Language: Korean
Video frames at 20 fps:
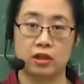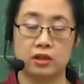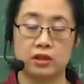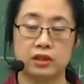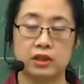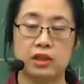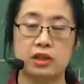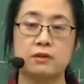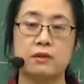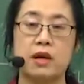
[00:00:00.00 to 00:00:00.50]

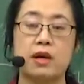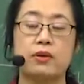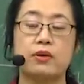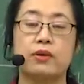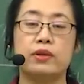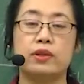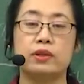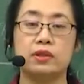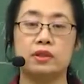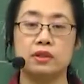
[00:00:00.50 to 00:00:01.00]
지금
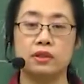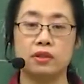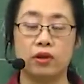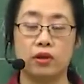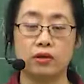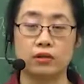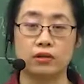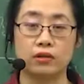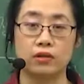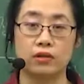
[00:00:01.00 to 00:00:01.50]
하고 있는
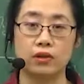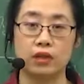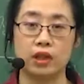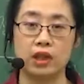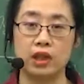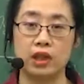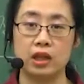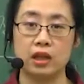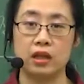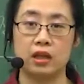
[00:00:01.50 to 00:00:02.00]

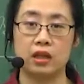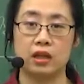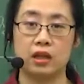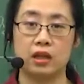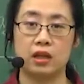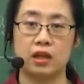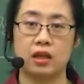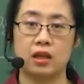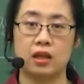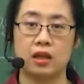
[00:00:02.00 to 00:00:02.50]
걱정이
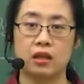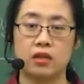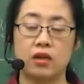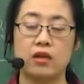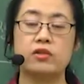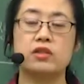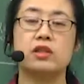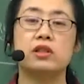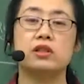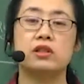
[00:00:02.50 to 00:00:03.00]

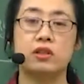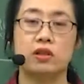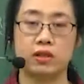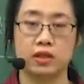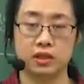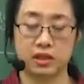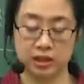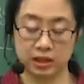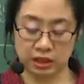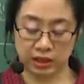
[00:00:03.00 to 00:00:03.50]

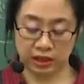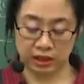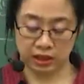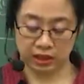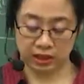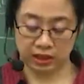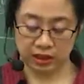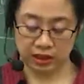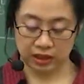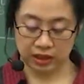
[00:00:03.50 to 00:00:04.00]
현실적인지,
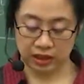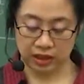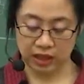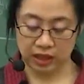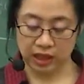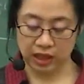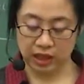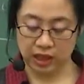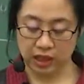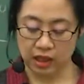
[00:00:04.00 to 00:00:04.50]

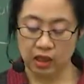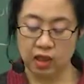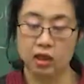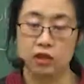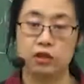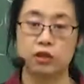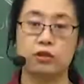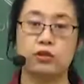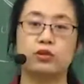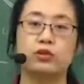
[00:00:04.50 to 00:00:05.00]
예,
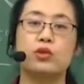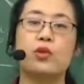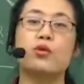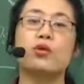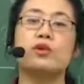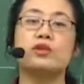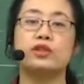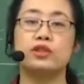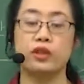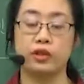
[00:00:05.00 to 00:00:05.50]
그리고
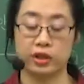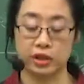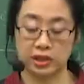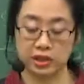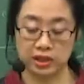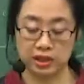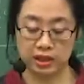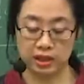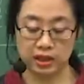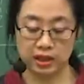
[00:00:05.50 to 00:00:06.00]

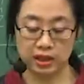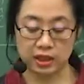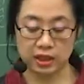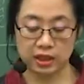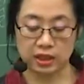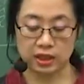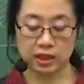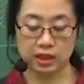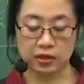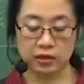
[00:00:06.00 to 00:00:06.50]
효율적인지,
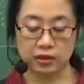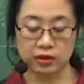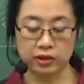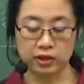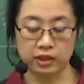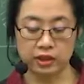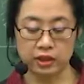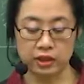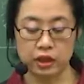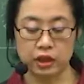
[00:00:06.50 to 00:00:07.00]

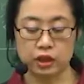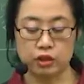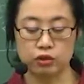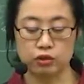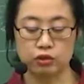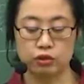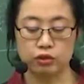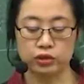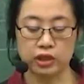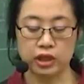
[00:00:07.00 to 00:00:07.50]
이거를
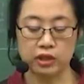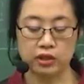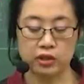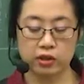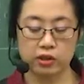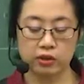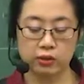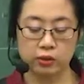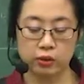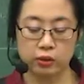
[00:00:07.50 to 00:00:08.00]

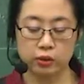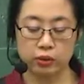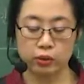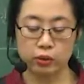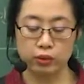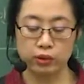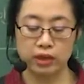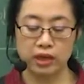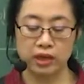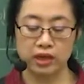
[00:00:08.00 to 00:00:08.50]
구체적으로
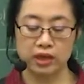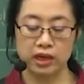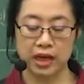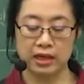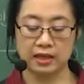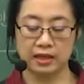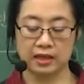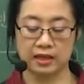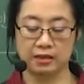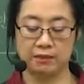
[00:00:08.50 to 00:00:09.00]
논의를
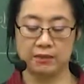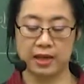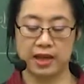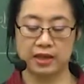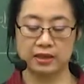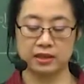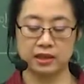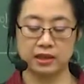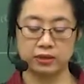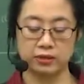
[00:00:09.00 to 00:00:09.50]
하는
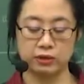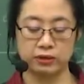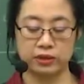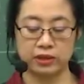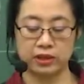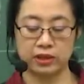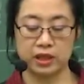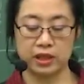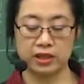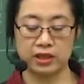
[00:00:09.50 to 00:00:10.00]
방식으로
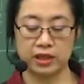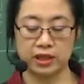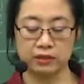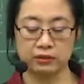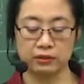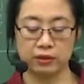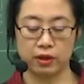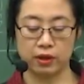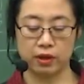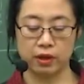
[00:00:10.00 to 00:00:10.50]
진행을
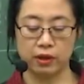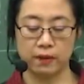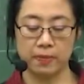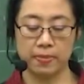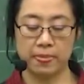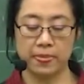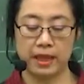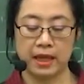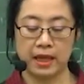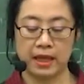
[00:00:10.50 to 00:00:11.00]

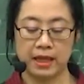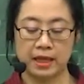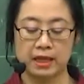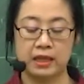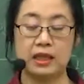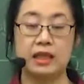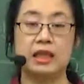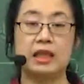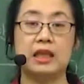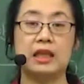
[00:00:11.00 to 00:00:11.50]
하고요.
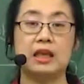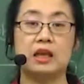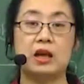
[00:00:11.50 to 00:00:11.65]
이